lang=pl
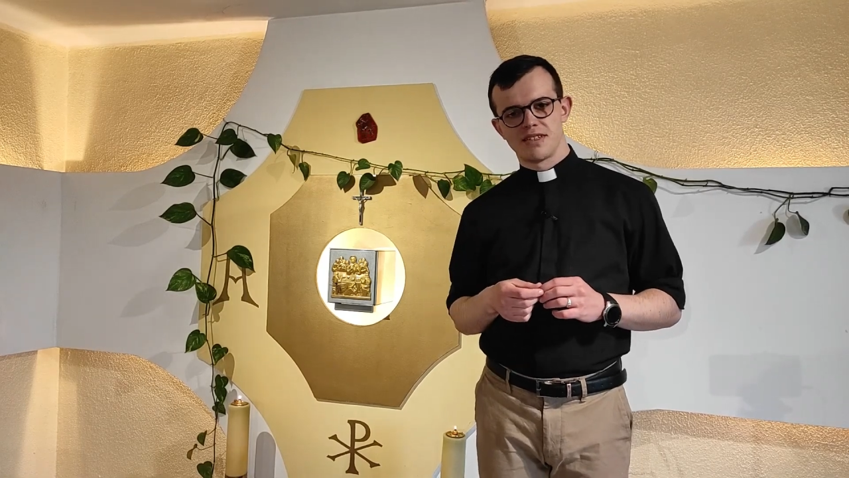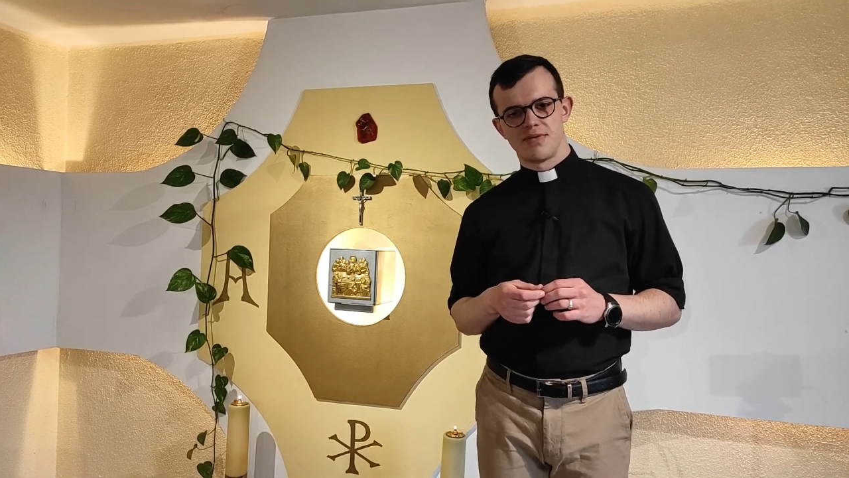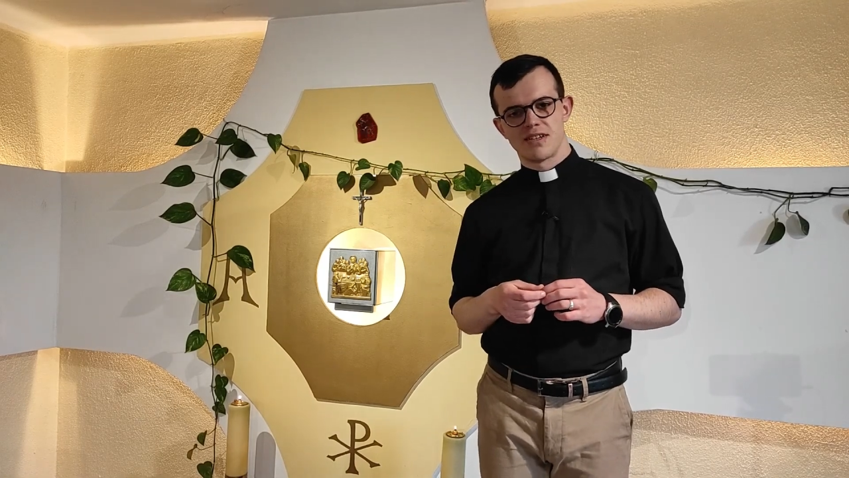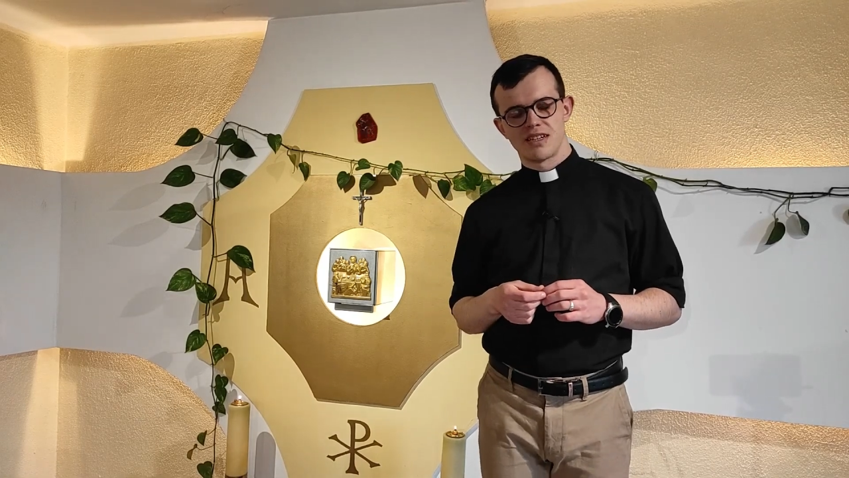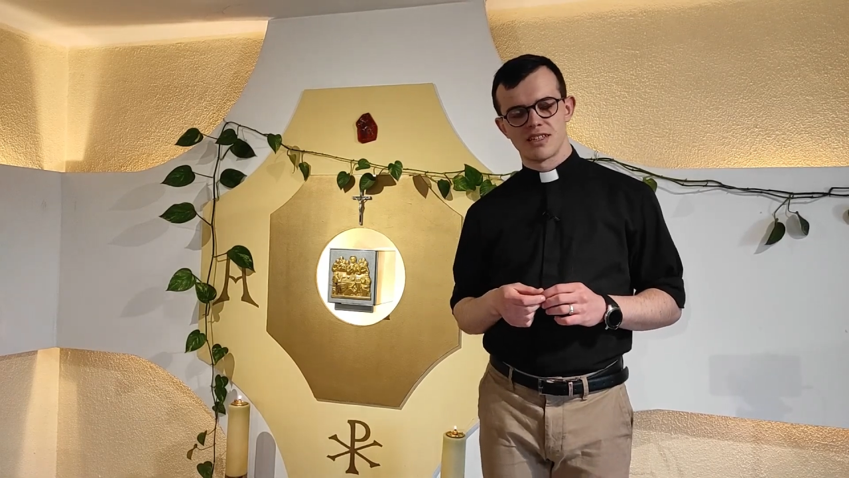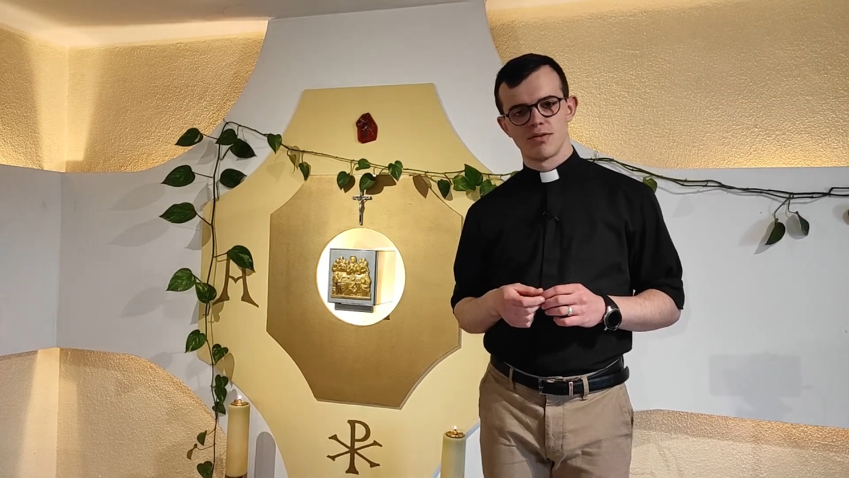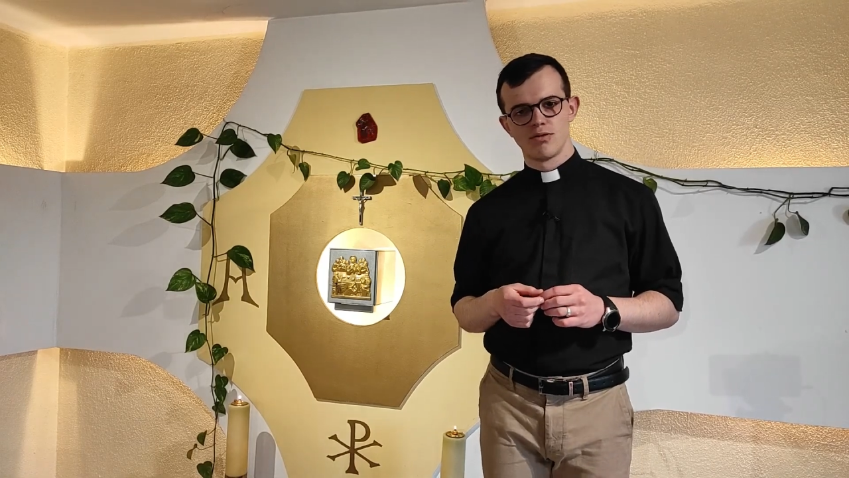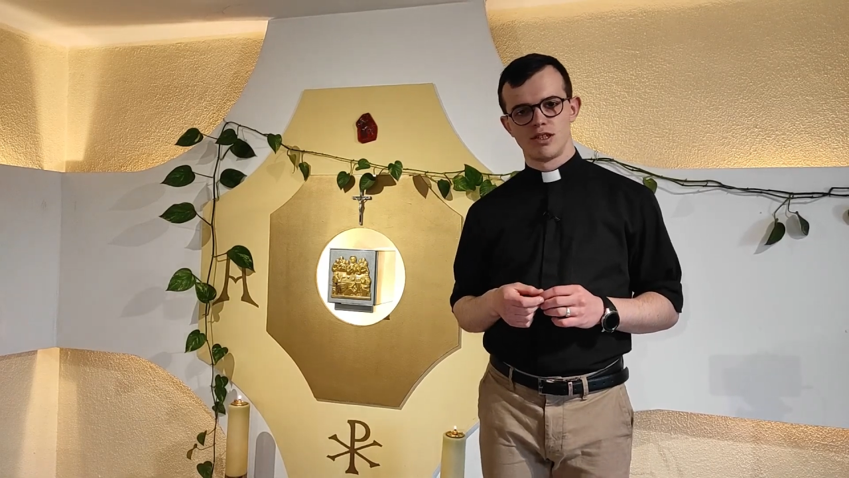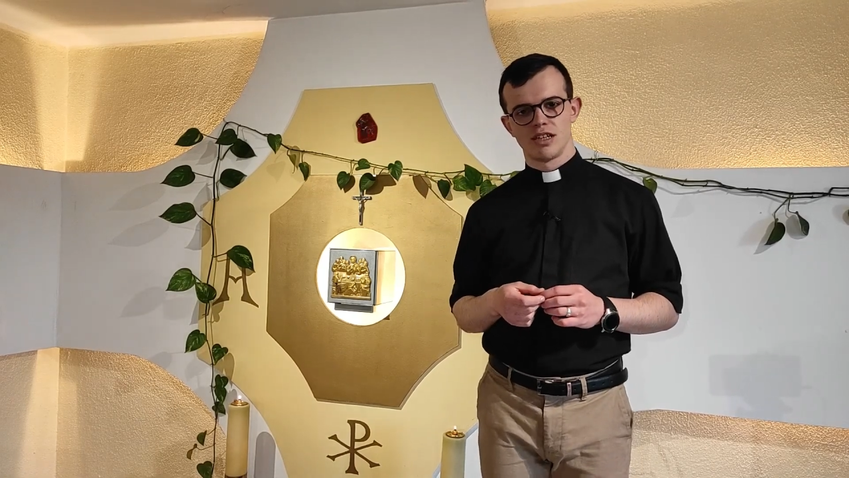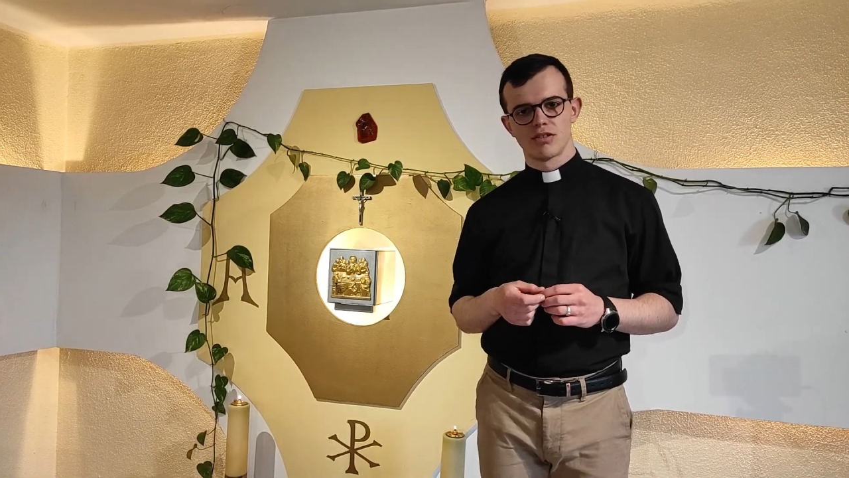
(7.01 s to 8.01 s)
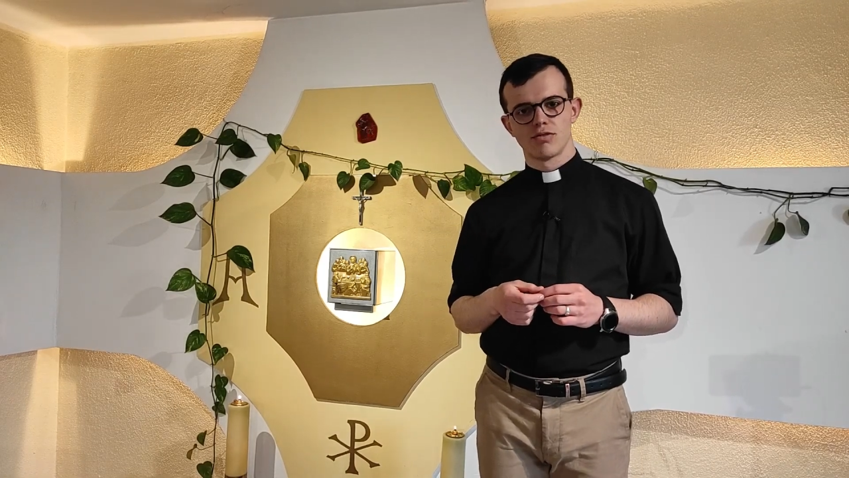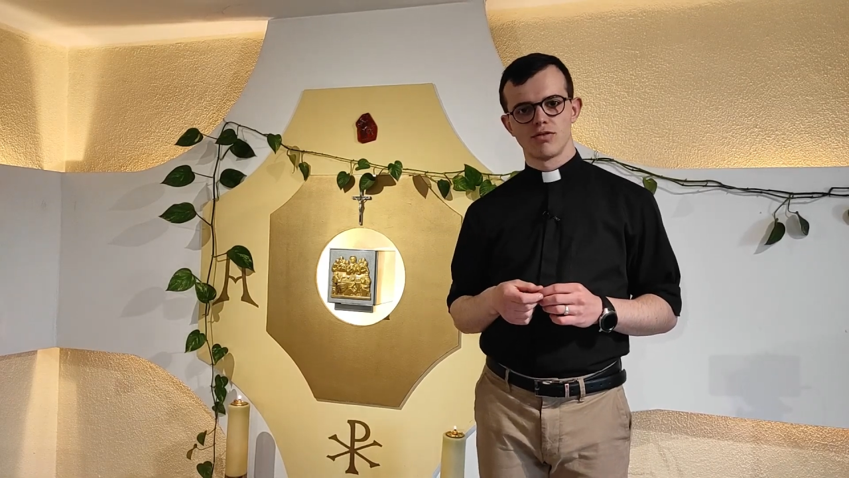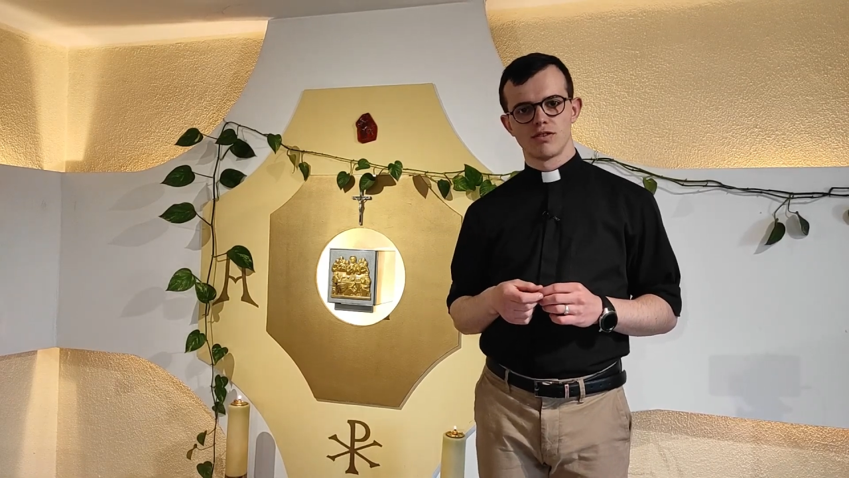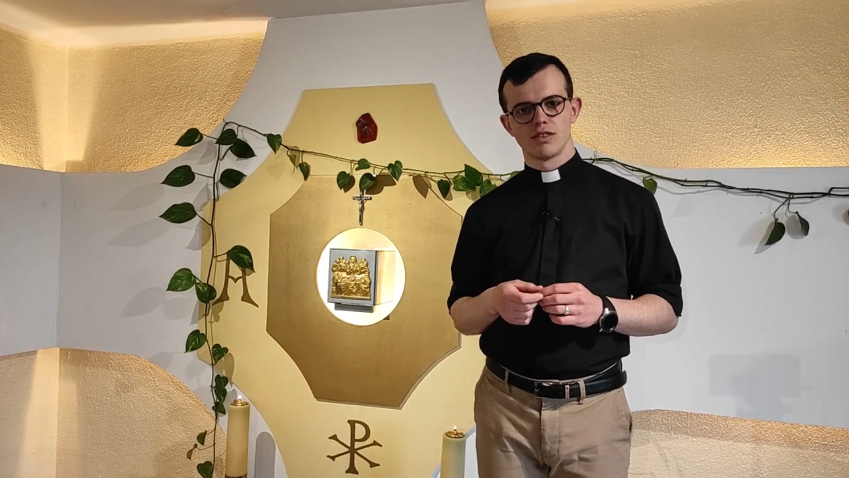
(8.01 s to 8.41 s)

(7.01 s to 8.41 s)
z wakacji u dziadków,